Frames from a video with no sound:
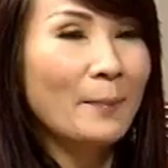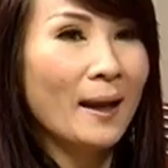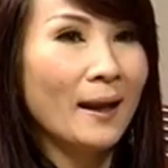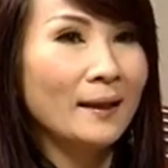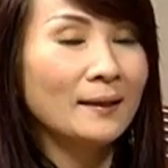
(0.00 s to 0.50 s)

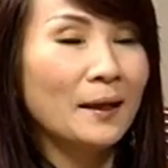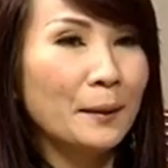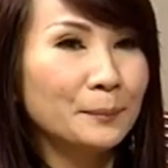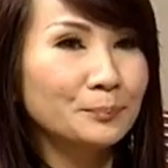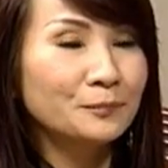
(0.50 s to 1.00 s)
bài
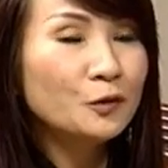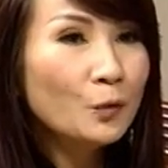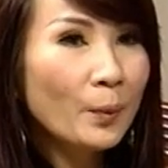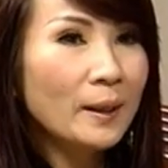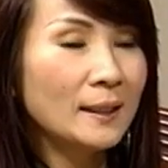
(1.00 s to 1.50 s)
um, vu
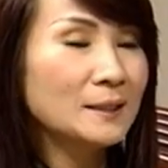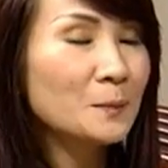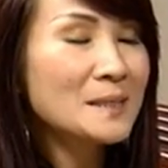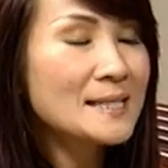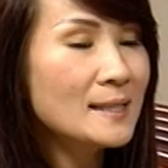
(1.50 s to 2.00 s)
quy ở
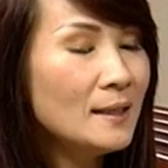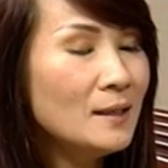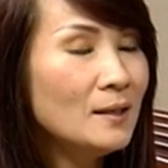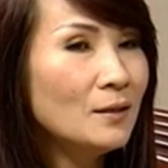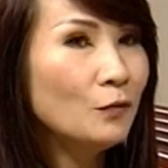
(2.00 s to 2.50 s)
trong cái CD
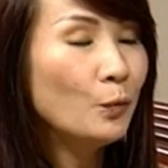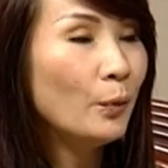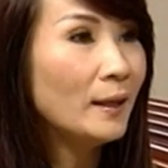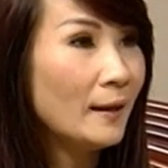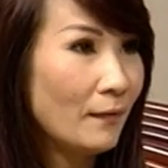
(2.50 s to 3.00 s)
vu
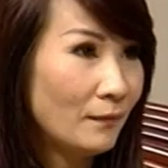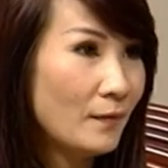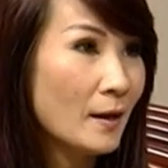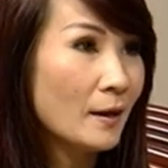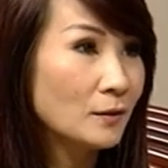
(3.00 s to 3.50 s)
quy khi em
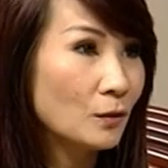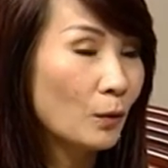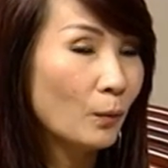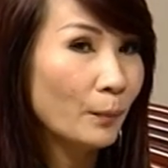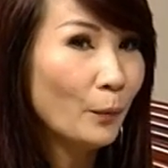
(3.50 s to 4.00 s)
về
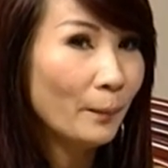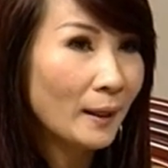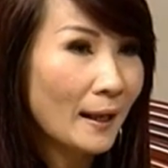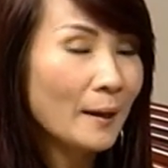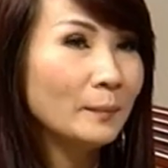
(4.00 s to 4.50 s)
của một
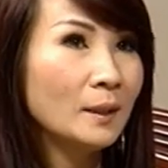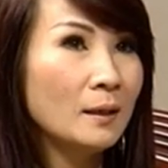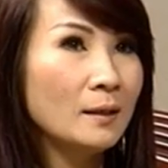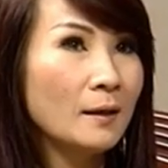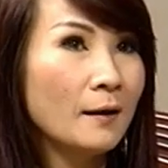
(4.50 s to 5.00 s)
mình em
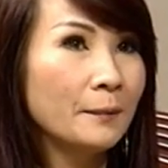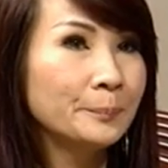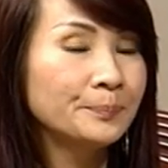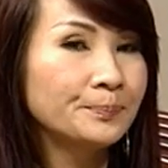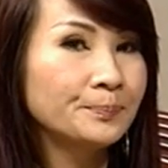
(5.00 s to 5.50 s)
thì uh,
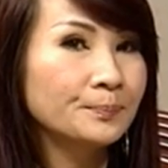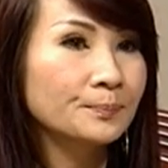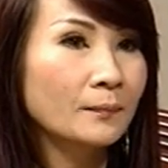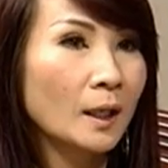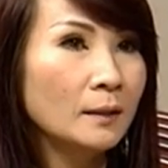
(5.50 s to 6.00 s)

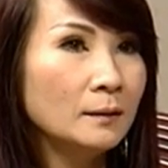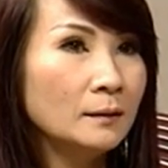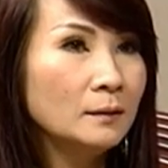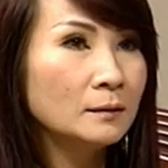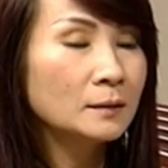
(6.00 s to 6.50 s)

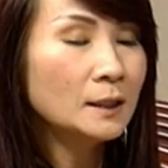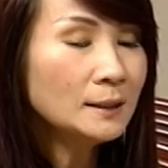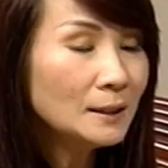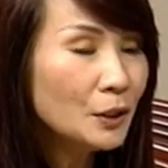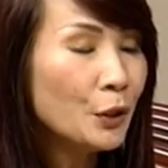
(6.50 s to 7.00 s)
được
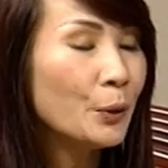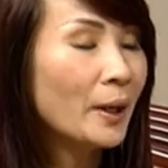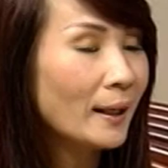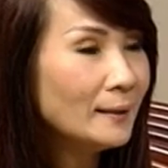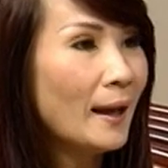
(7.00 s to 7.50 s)
rất là nhiều
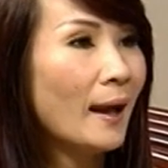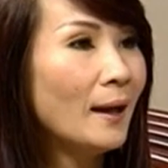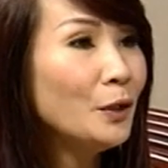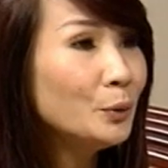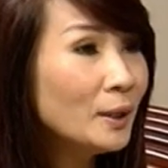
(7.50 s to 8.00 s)
khán
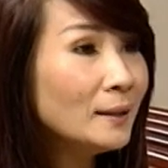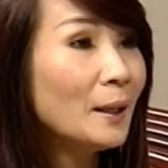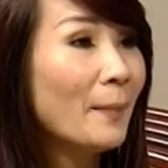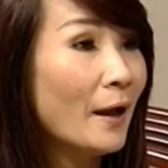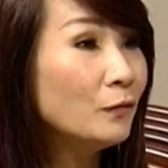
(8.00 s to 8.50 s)
giả yêu thích
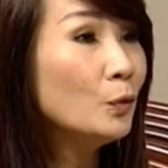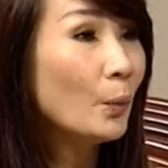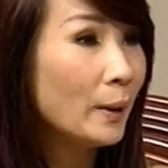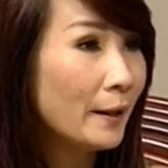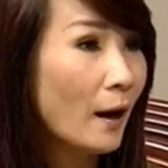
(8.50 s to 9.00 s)
cái bài vu
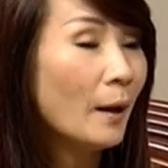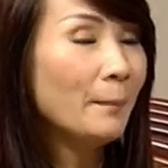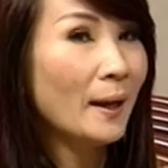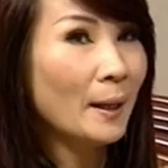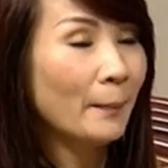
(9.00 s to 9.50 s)
quy đó
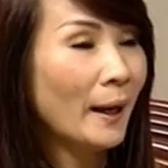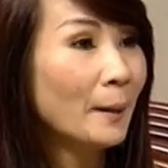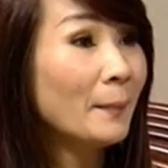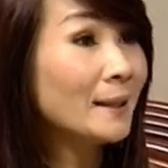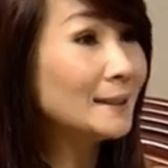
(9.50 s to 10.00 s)
mà em hát
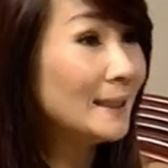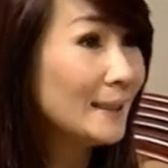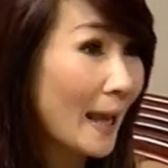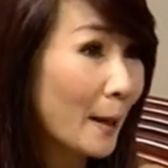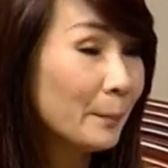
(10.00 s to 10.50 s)
bằng
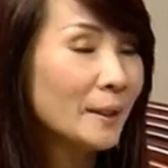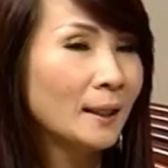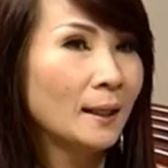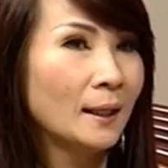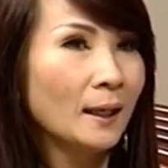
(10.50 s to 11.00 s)
tiếng Nam
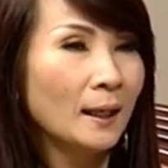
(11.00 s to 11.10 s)
yeah. Dạ.